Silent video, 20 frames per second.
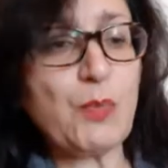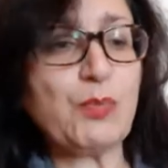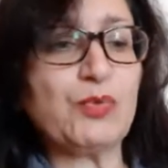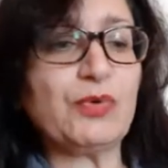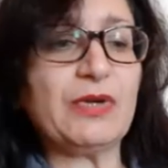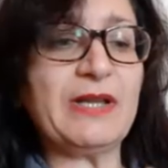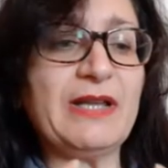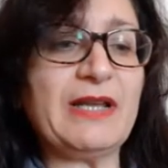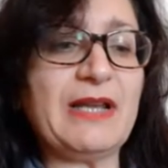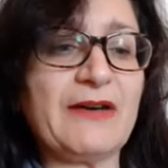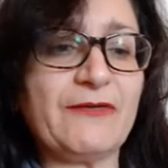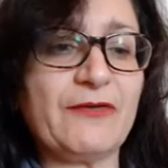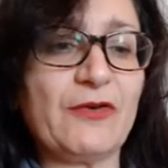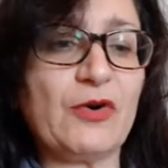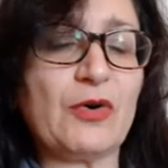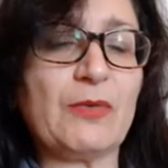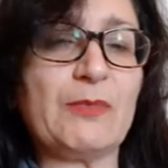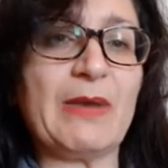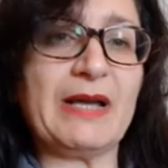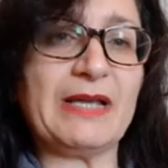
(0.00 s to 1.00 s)
oppure nella
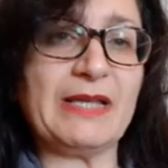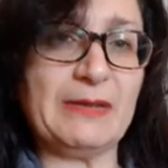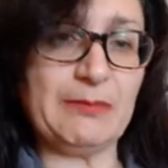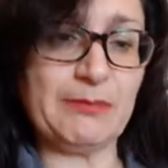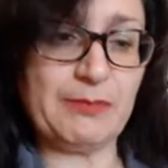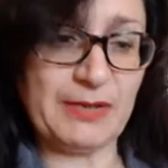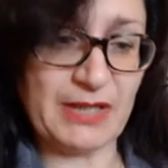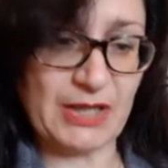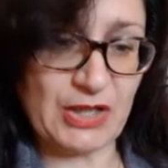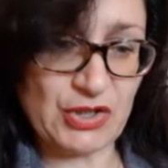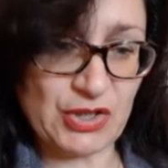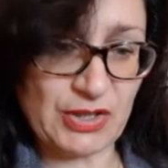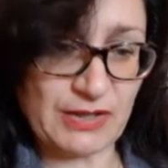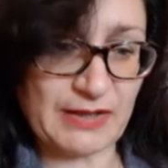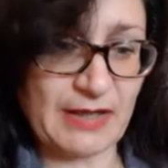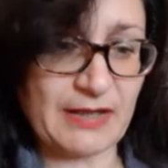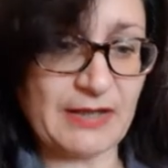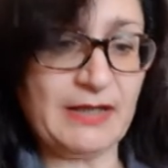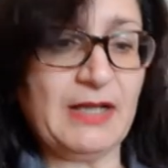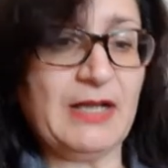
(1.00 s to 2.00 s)
forma
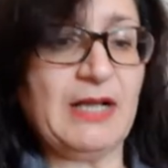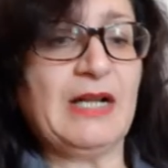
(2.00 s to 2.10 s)
implicita.